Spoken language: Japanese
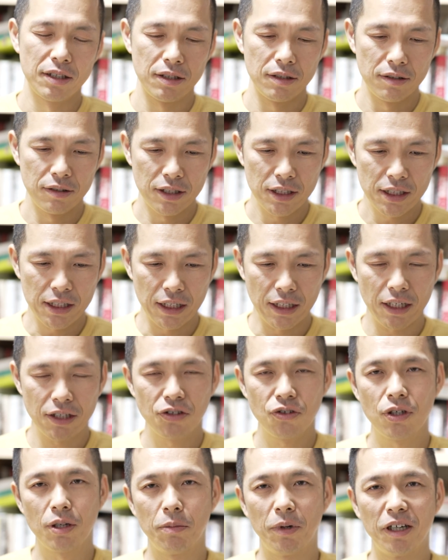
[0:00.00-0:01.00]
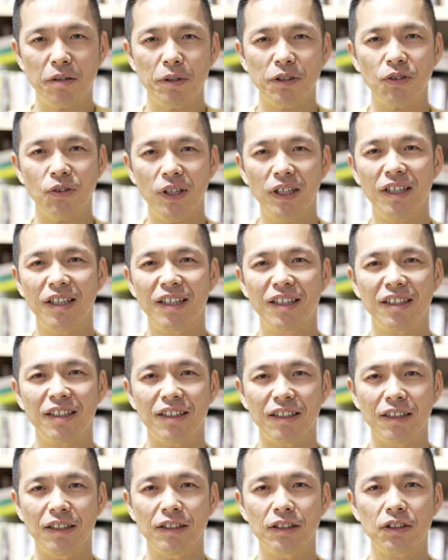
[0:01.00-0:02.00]
人生何十年もありますよね
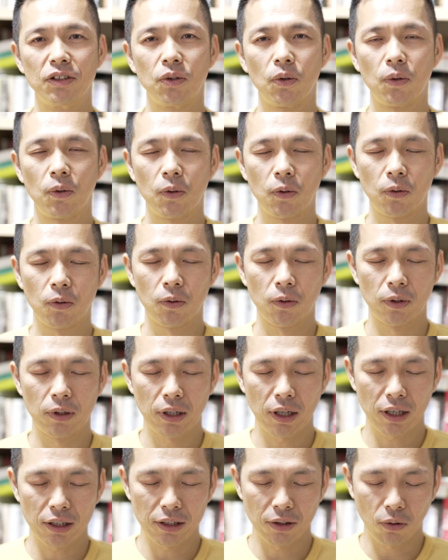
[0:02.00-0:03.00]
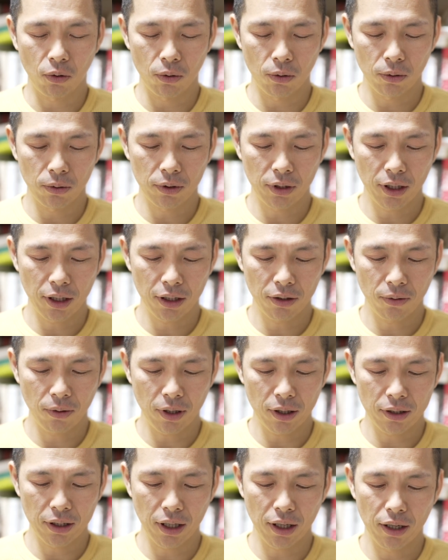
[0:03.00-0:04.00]
その中でこの程度
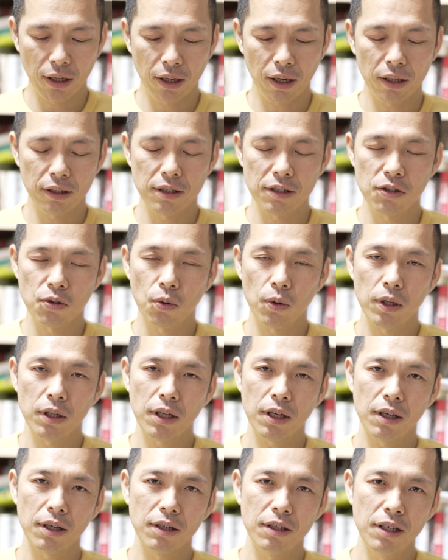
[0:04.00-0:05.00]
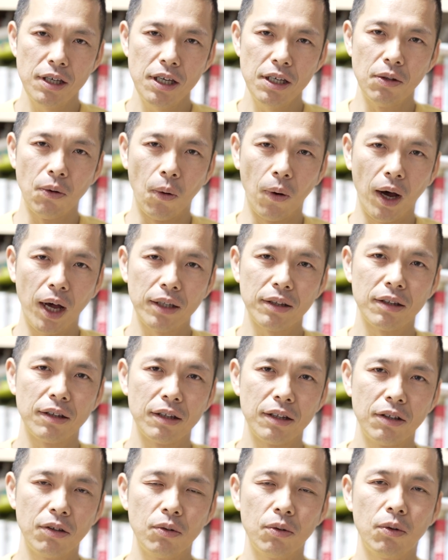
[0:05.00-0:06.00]
が限界でそれでいいのかっ
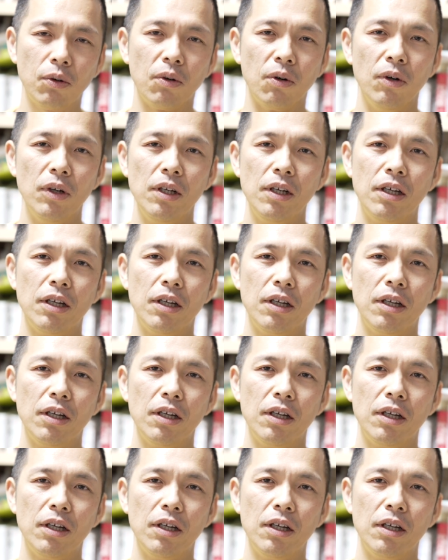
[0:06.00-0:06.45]
ていうのを、